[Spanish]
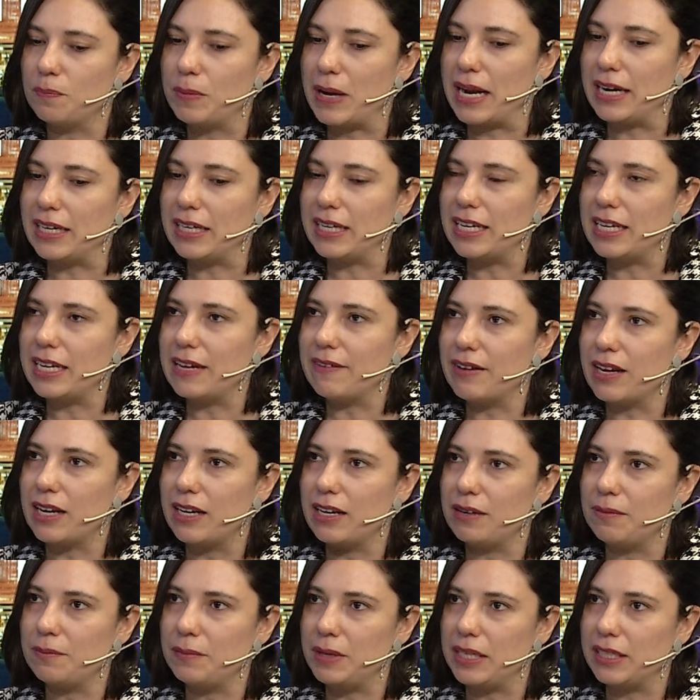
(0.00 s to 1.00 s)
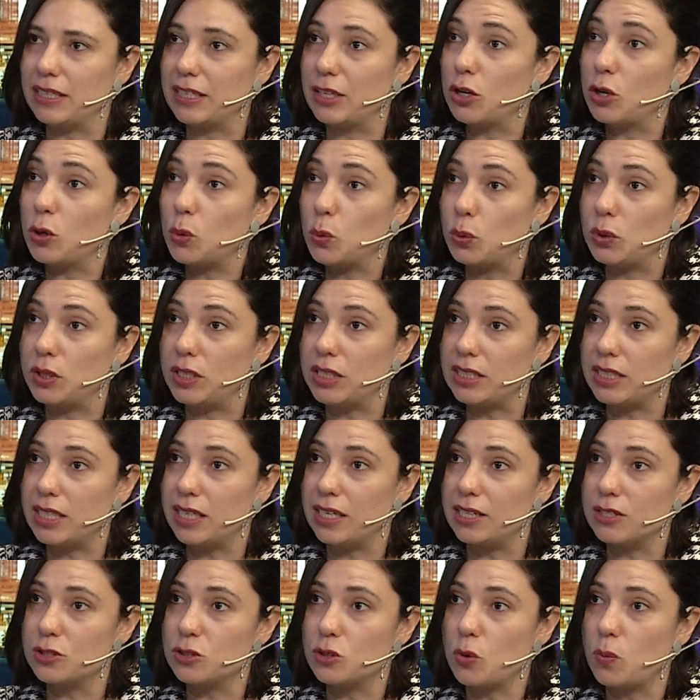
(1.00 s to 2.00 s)
plan que lleva el Ministerio de Justicia y
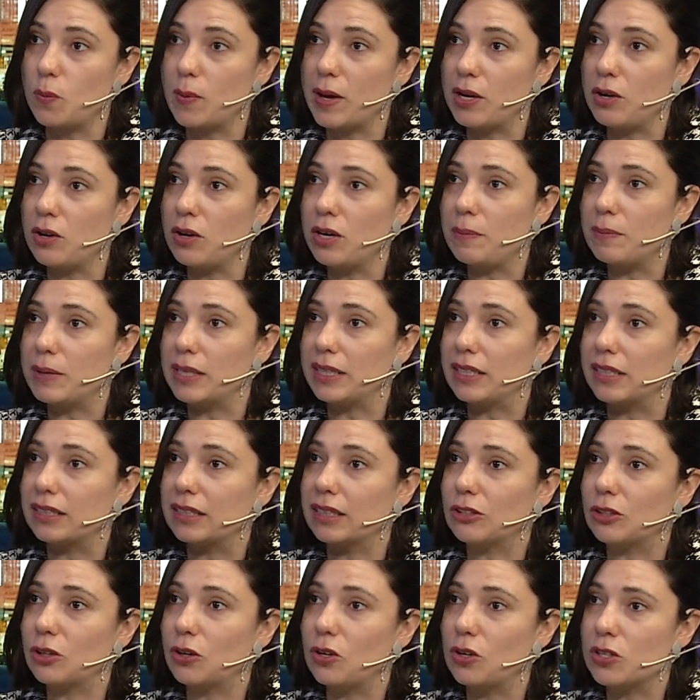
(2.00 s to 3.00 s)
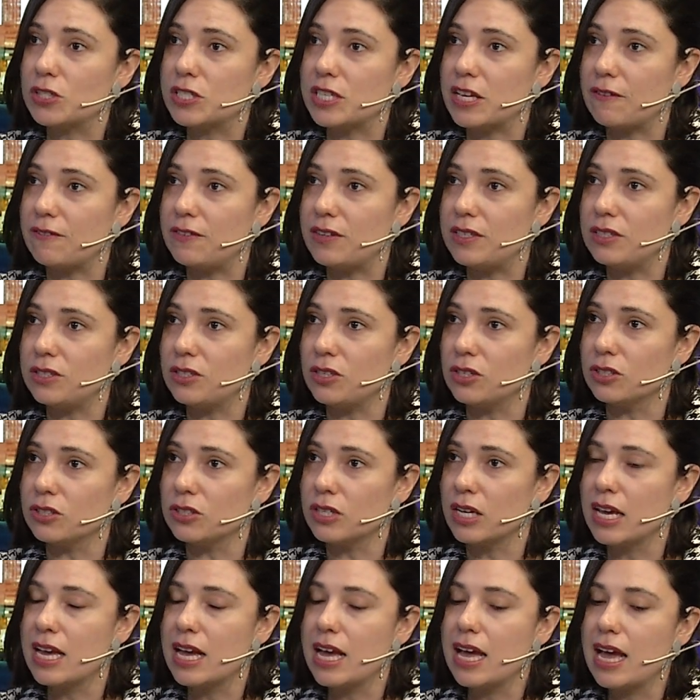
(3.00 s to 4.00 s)
Derechos Humanos y mandata a todos los servicios
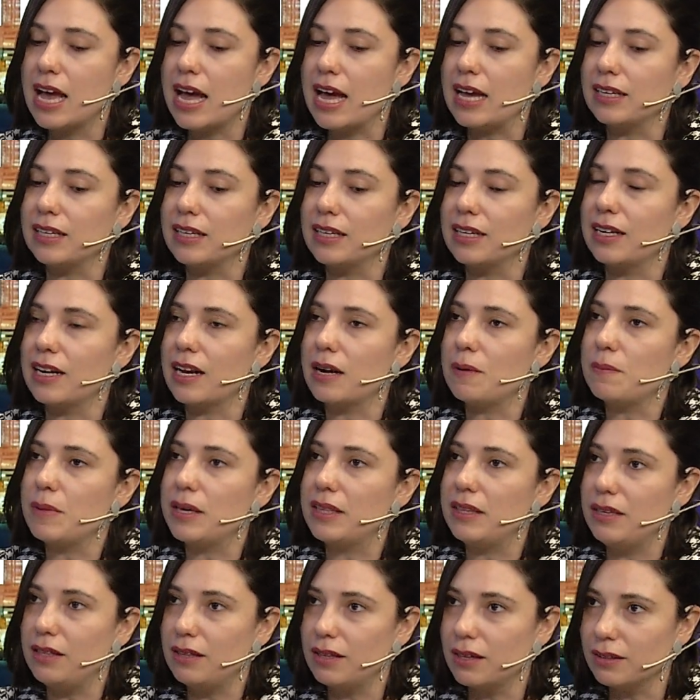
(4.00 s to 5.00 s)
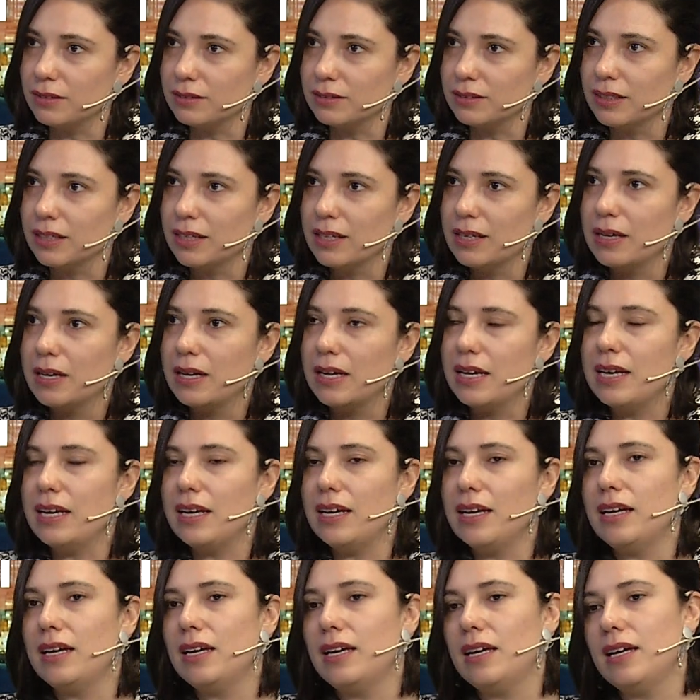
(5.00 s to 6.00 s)
a generar medidas
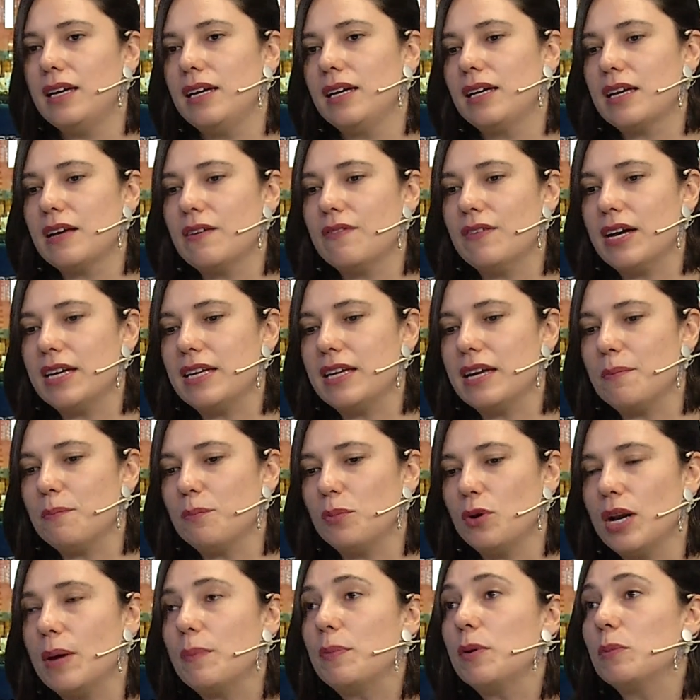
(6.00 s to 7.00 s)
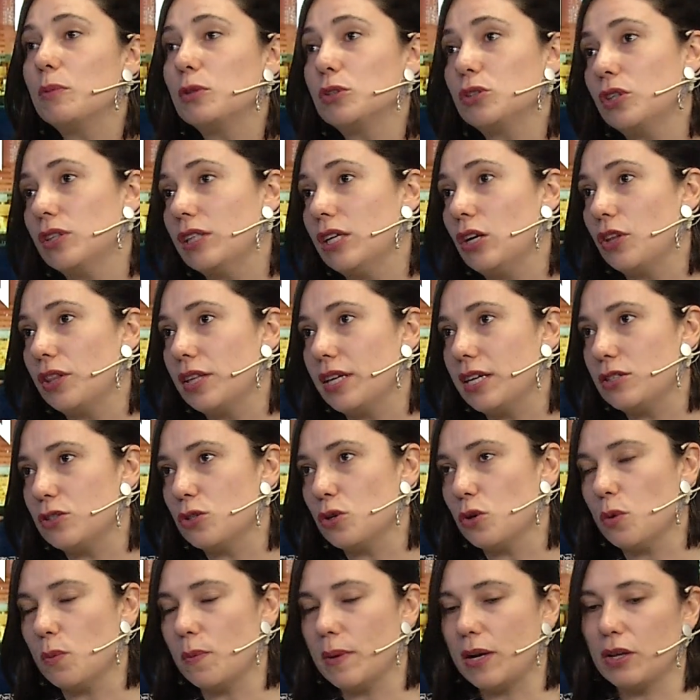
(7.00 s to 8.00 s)
eh, que vayan por la promoción de los derechos
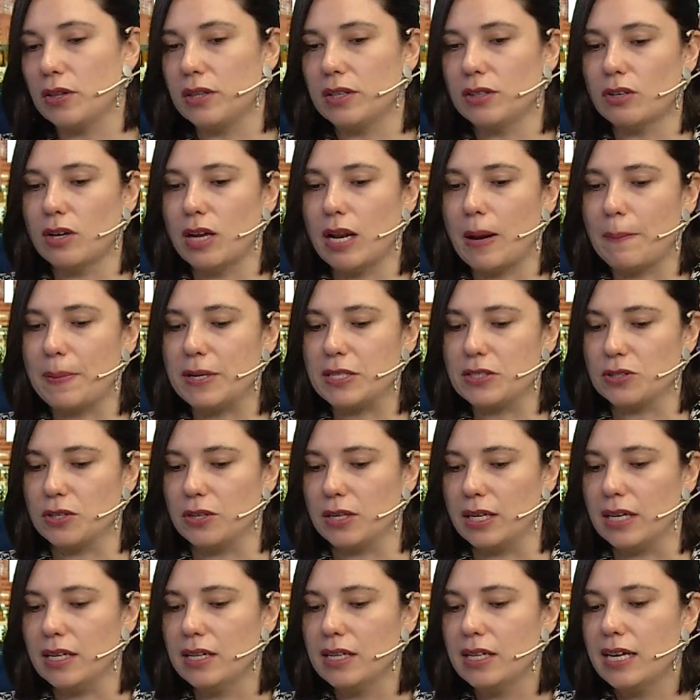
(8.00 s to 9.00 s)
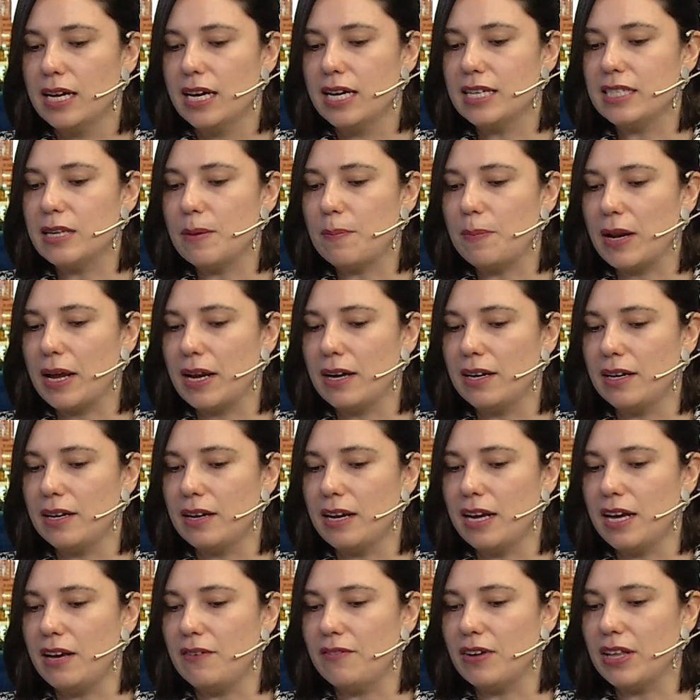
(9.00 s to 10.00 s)
humanos de todas las personas. Ese plan
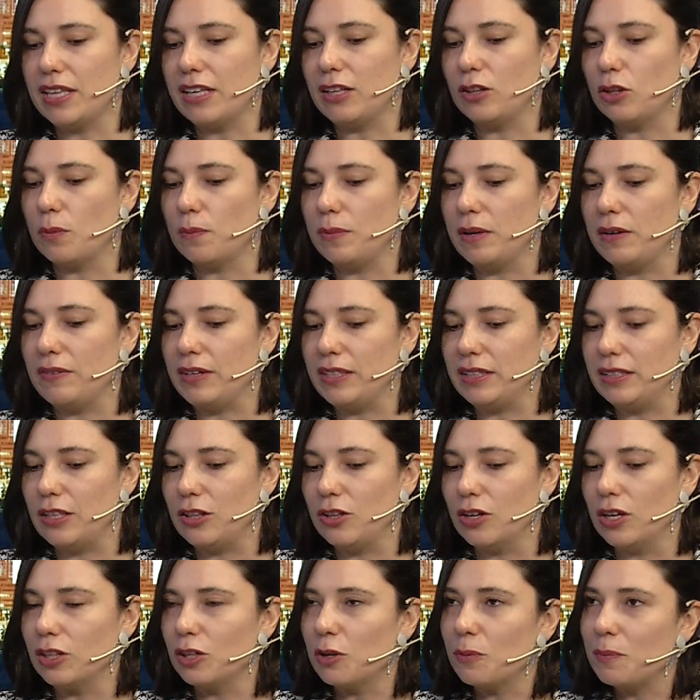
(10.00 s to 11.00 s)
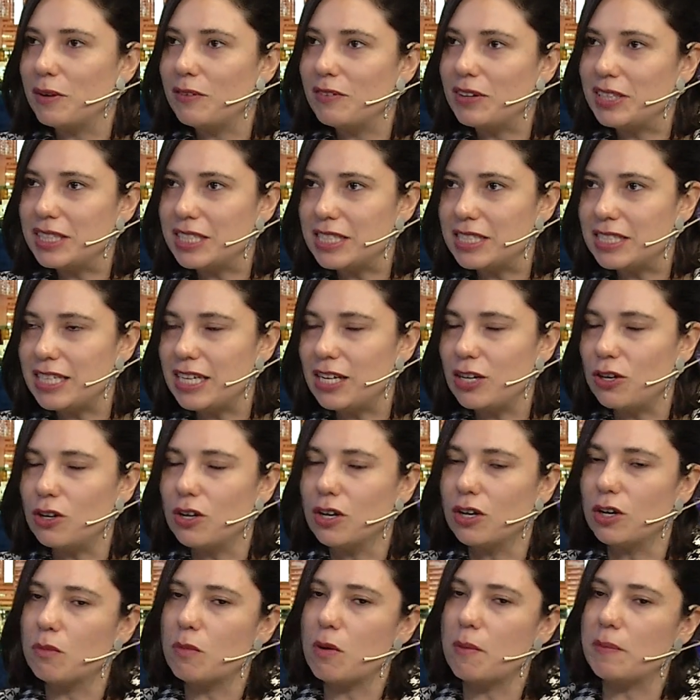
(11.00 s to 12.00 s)
eh, va del 2022 al 2025 y
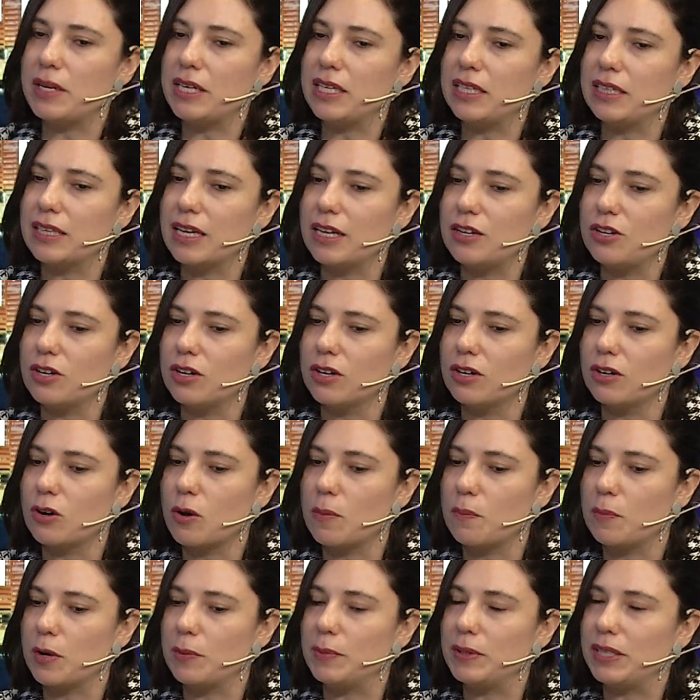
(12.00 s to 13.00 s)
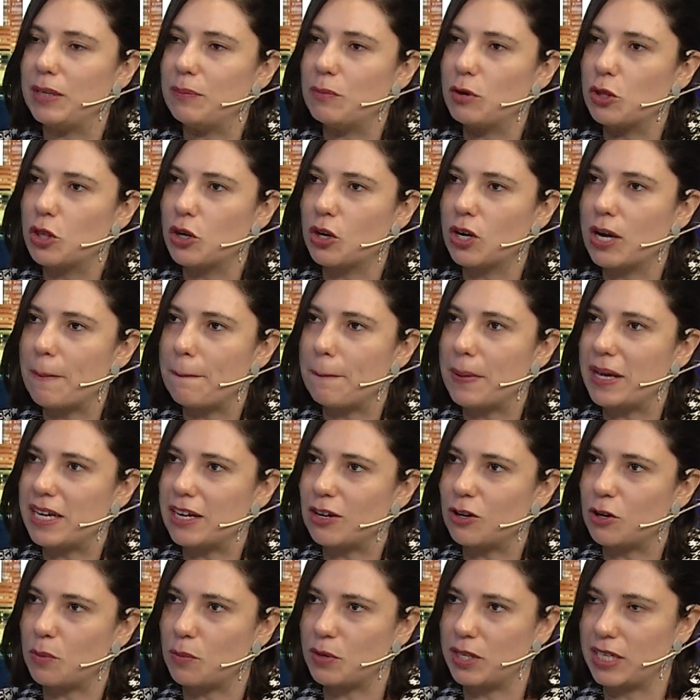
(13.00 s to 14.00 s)
como Ministerio comprometimos dos campañas
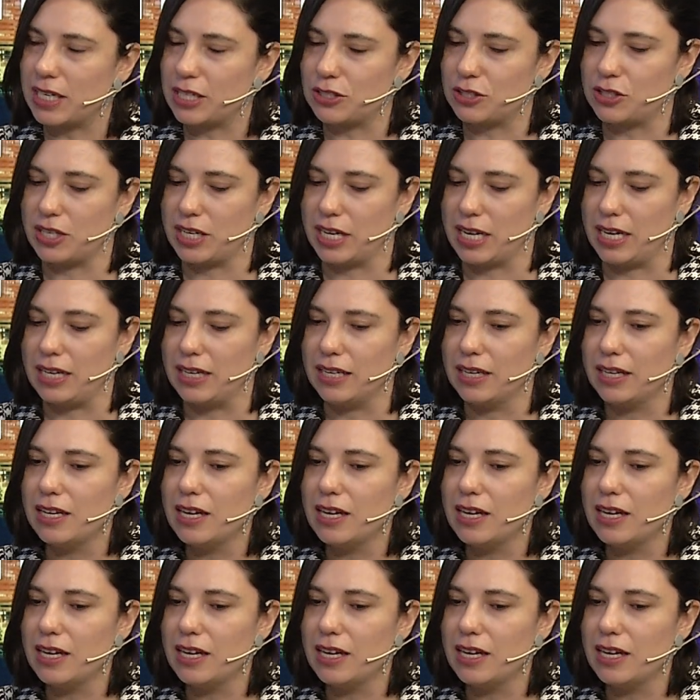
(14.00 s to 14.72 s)
comunicacionales.